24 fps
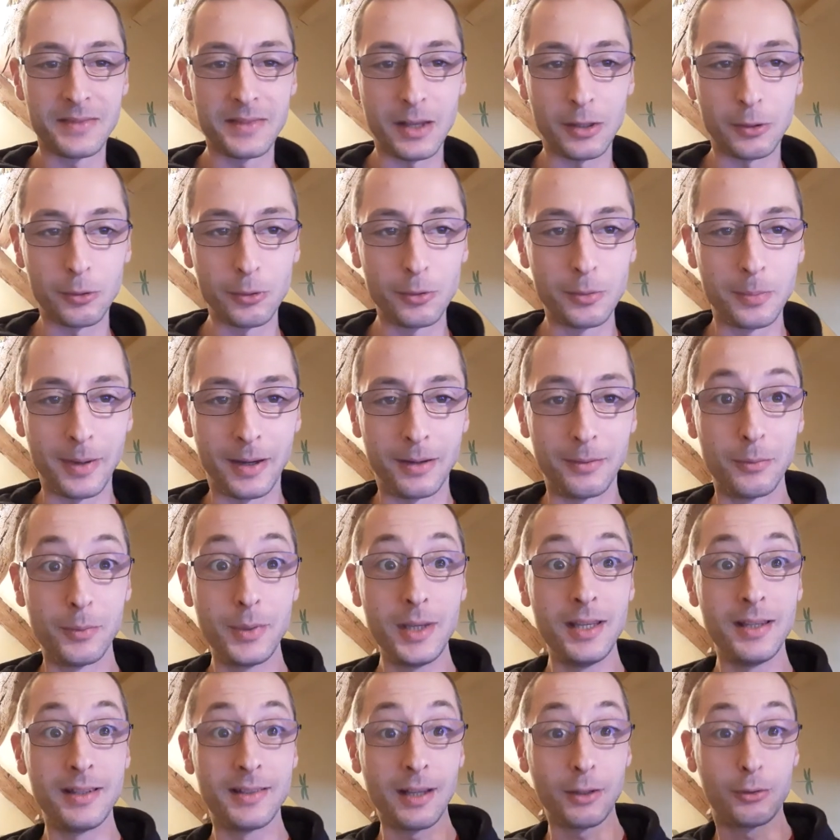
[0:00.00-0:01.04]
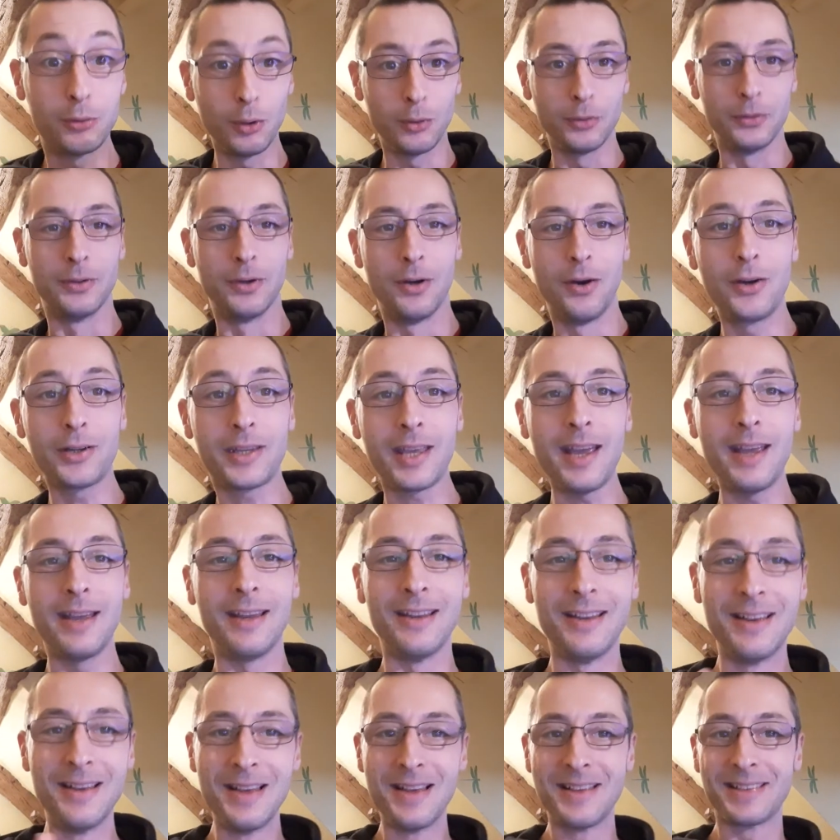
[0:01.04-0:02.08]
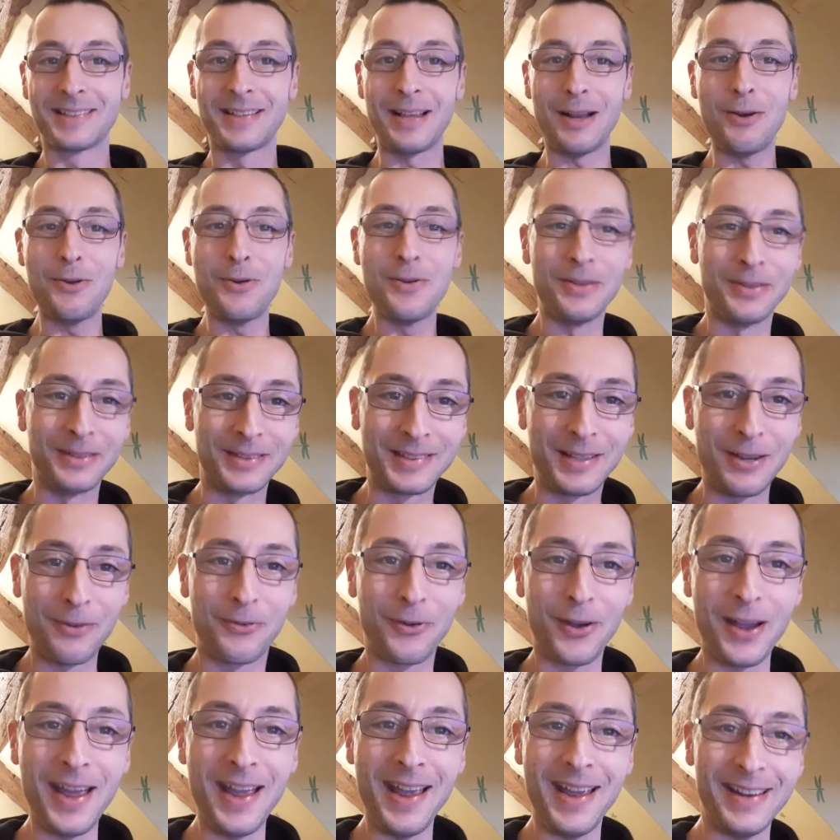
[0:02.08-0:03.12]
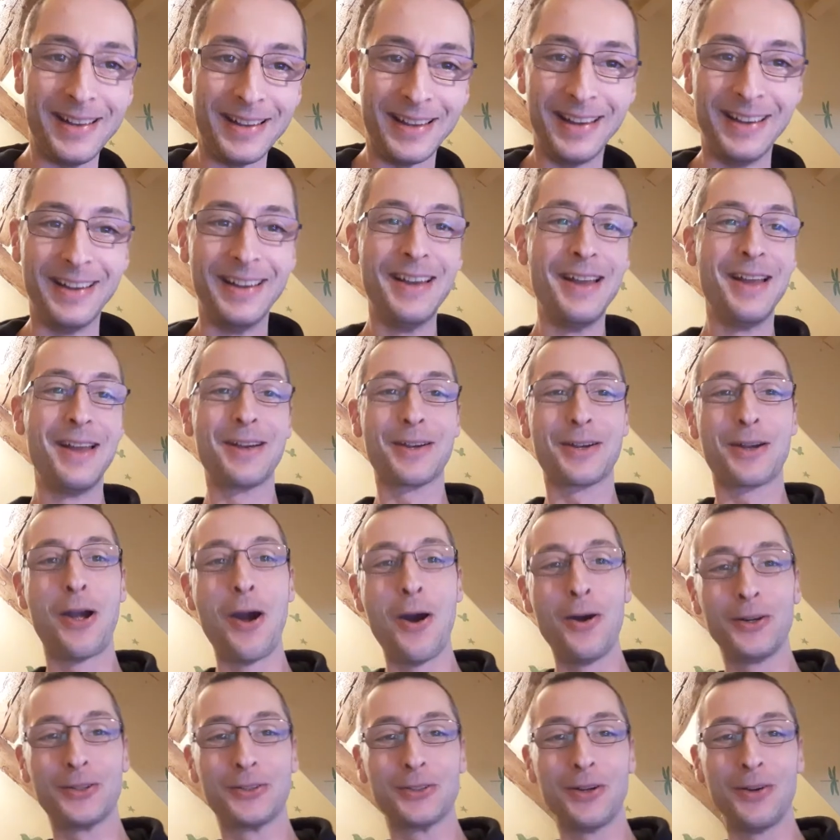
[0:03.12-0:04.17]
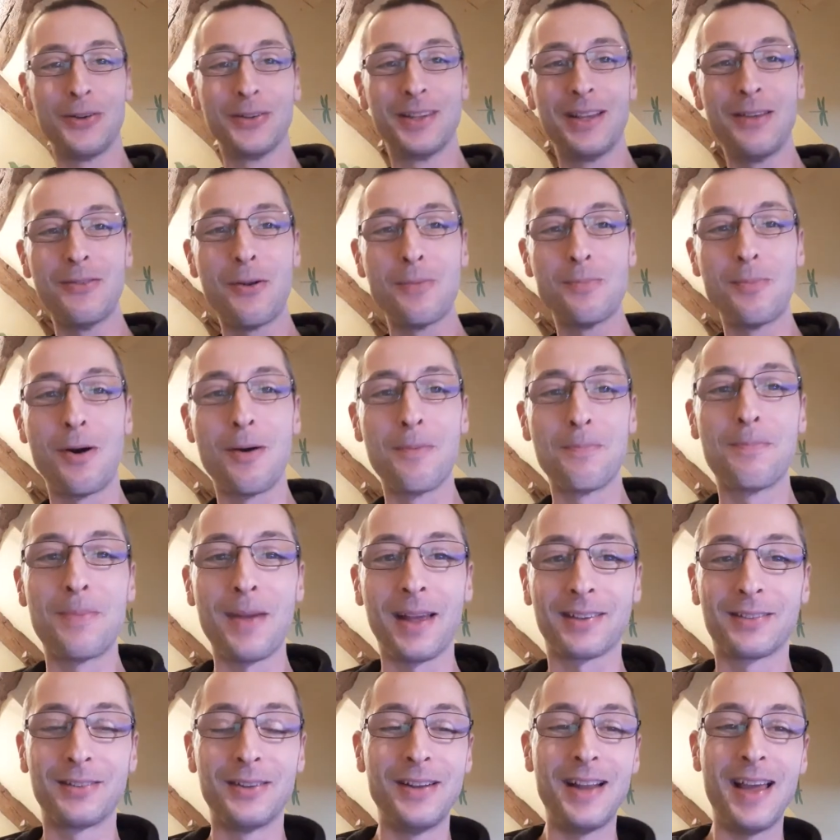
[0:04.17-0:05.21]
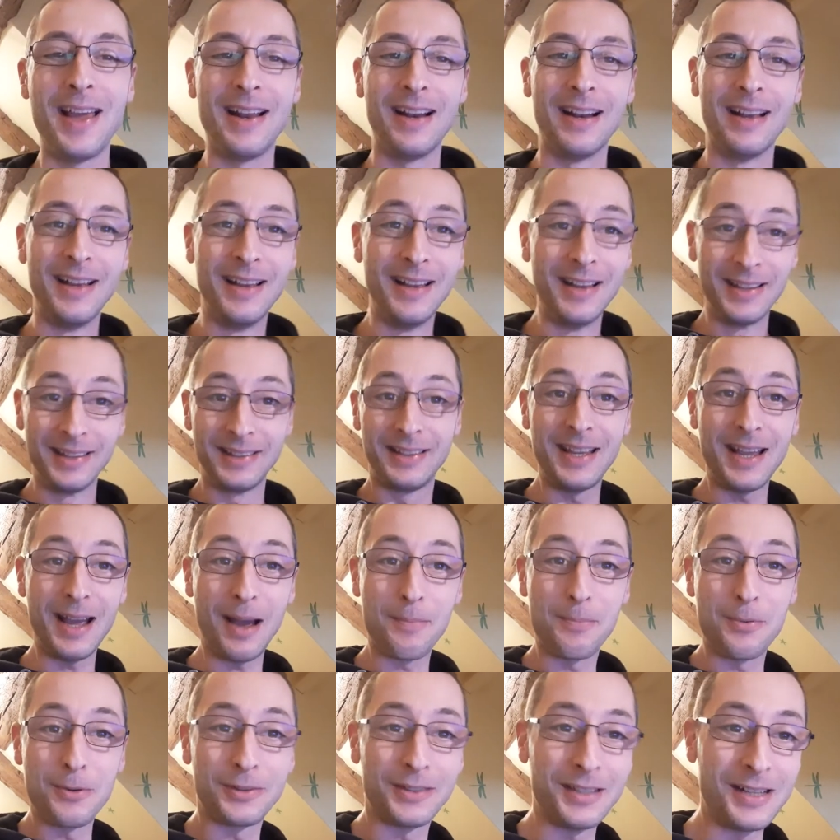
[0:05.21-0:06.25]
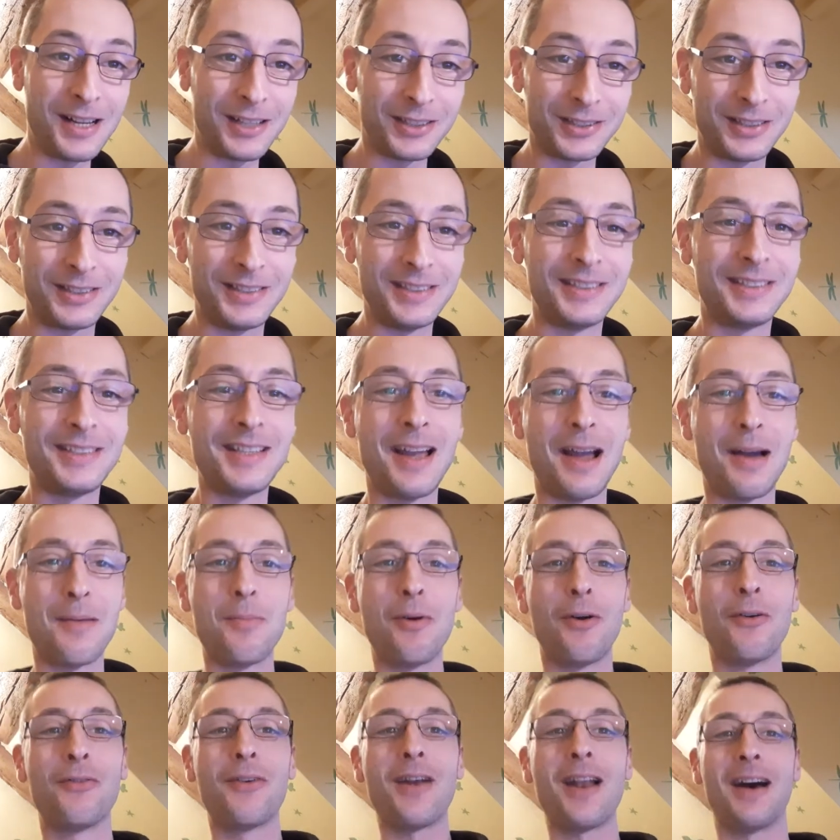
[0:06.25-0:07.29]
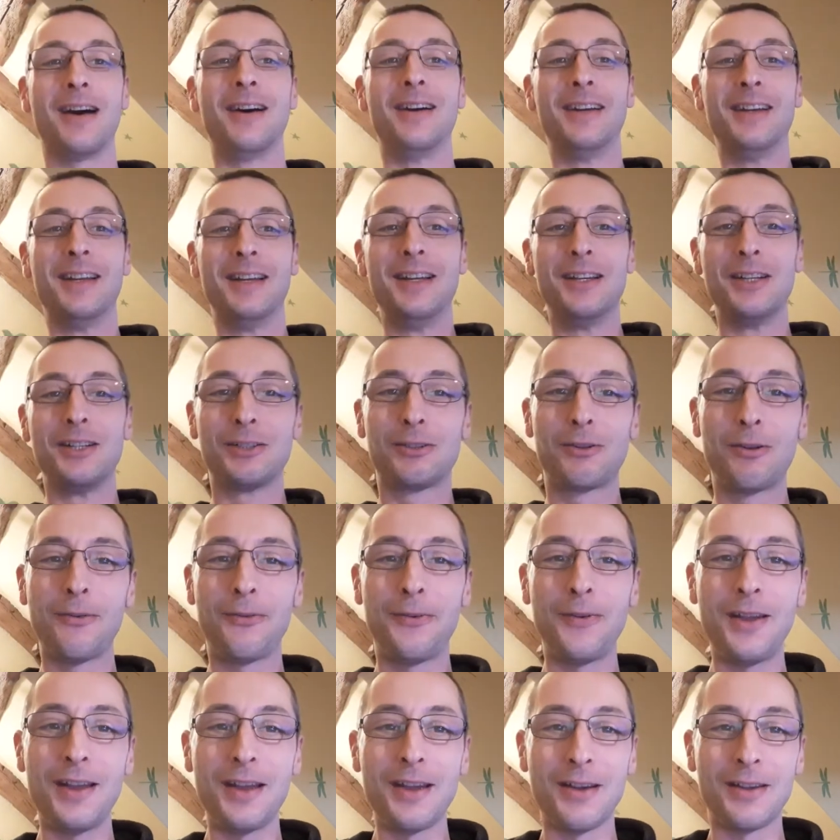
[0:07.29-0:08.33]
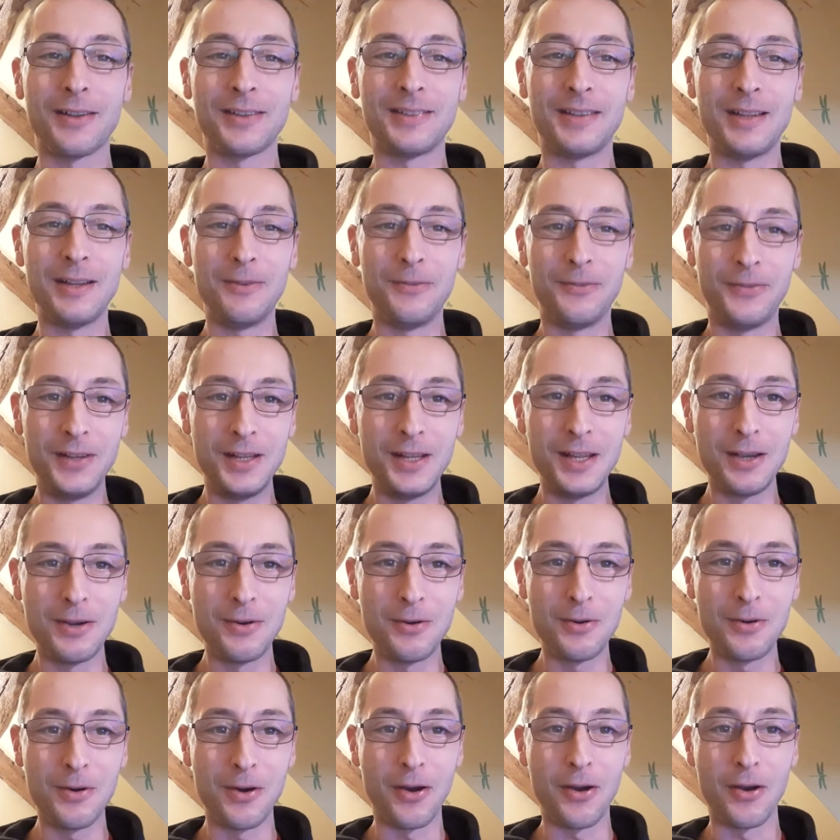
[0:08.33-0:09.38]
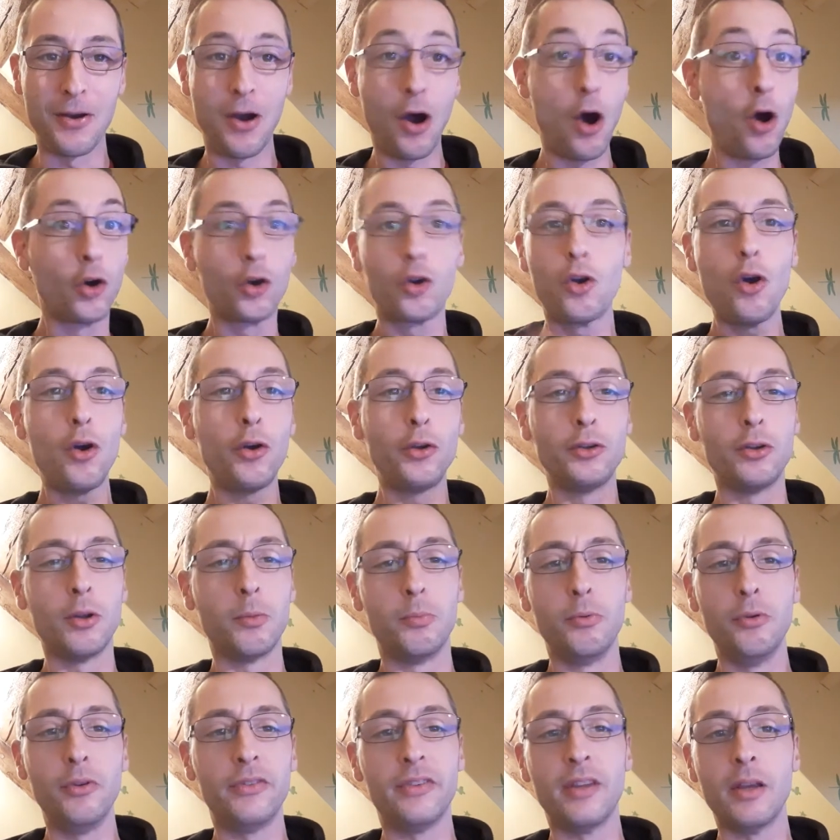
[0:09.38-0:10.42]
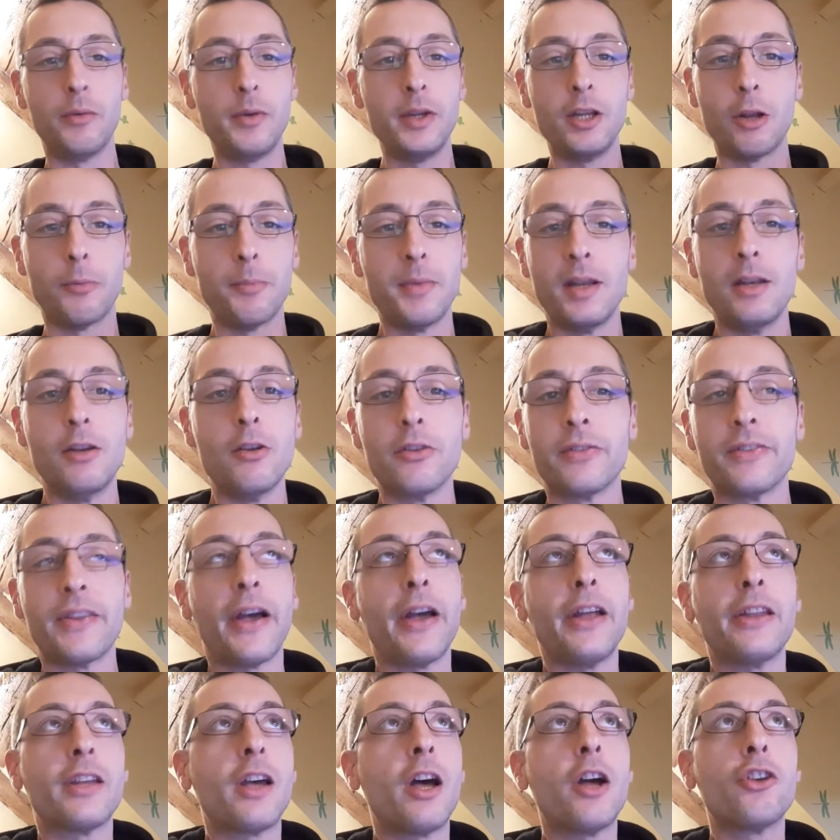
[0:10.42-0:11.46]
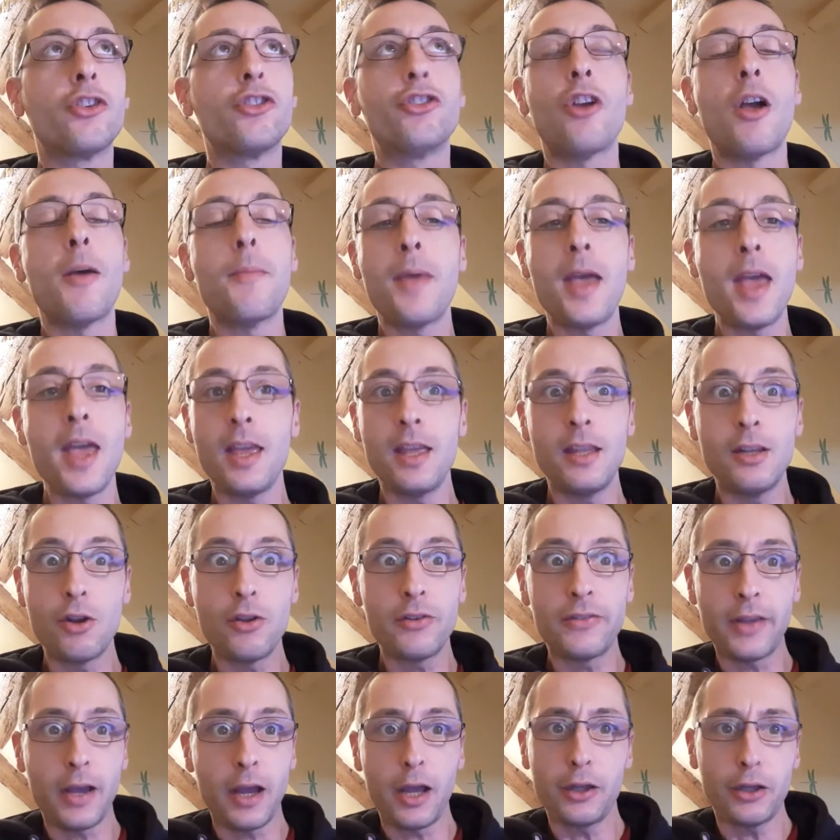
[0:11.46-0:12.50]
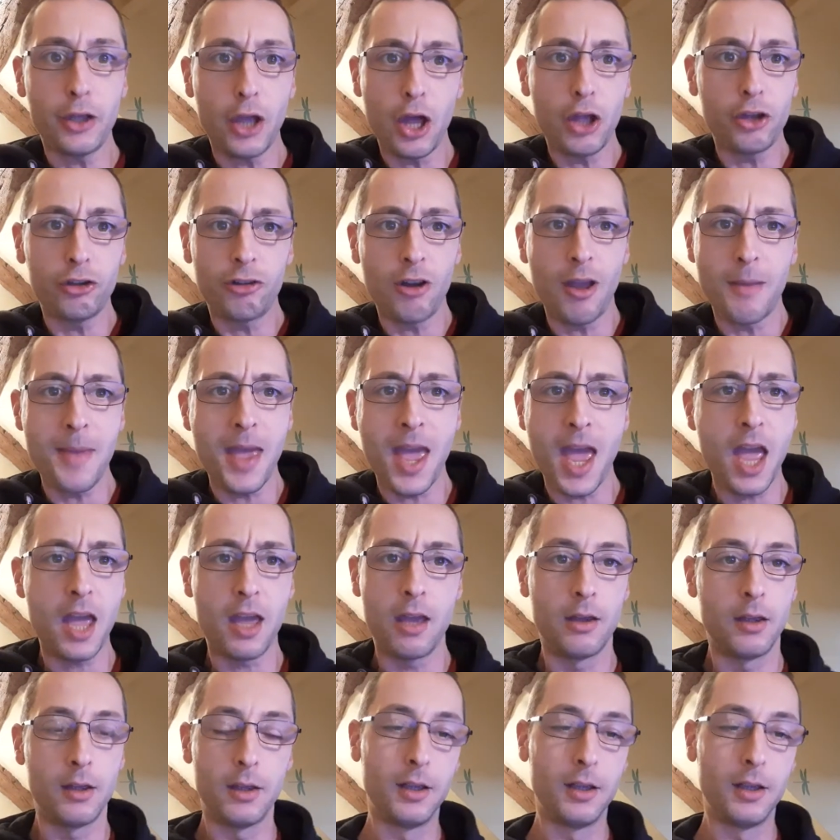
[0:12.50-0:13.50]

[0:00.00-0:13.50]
Ça tourne pas Oui, ça tourne. Ok. Salut, c'est Fred, coach en développement personnel, thérapeute énergéticien. Bon, voilà. Je te fais euh, cette vidéo euh, encore une de plus. Et oui, non, mais il ne s'arrêtera jamais. Il ne s'arrêtera jamais.